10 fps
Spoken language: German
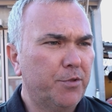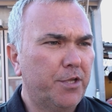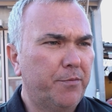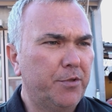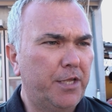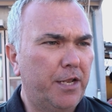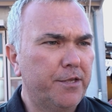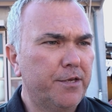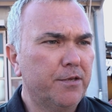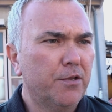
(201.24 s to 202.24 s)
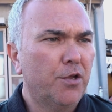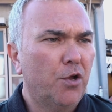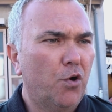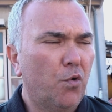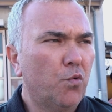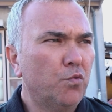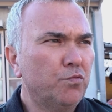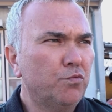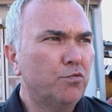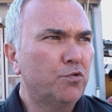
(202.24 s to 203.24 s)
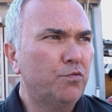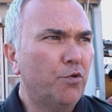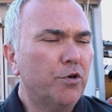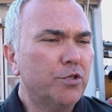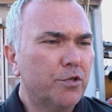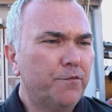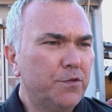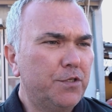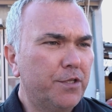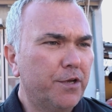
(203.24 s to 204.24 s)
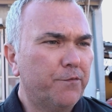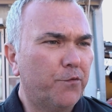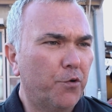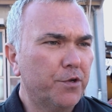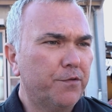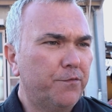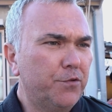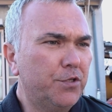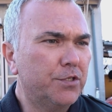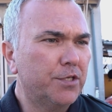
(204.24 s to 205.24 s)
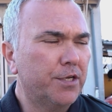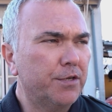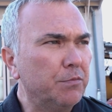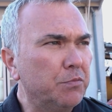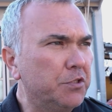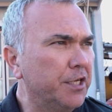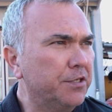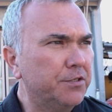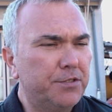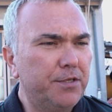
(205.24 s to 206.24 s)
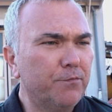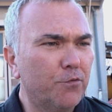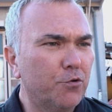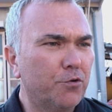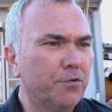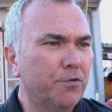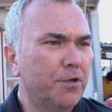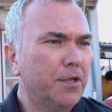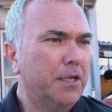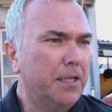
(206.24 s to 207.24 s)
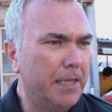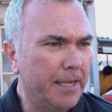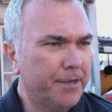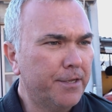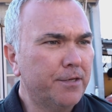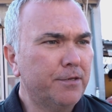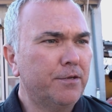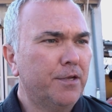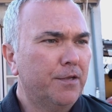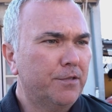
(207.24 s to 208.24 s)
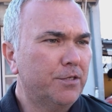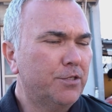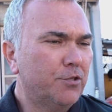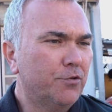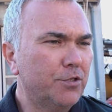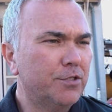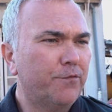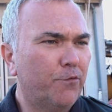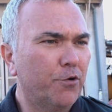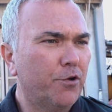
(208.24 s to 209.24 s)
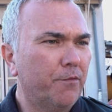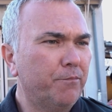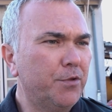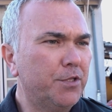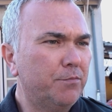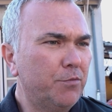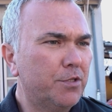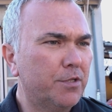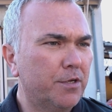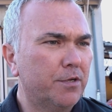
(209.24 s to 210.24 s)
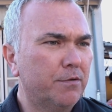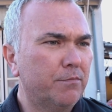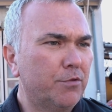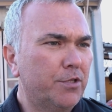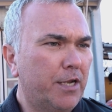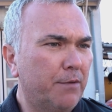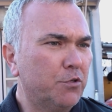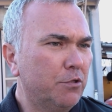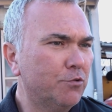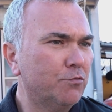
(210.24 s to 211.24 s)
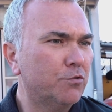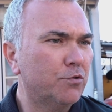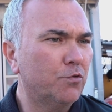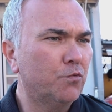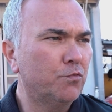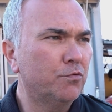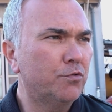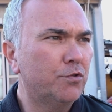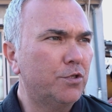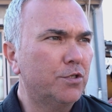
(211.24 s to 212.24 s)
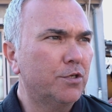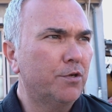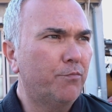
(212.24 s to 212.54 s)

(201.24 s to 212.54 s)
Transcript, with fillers: mit einer Medaille und ja, ist dann für sie der Erfolg für diese sechs, sieben Wochen Lernen, dass sie dann diesen Erfolg haben mit, mit, der, äh, mit dem Abschluss und, und dieser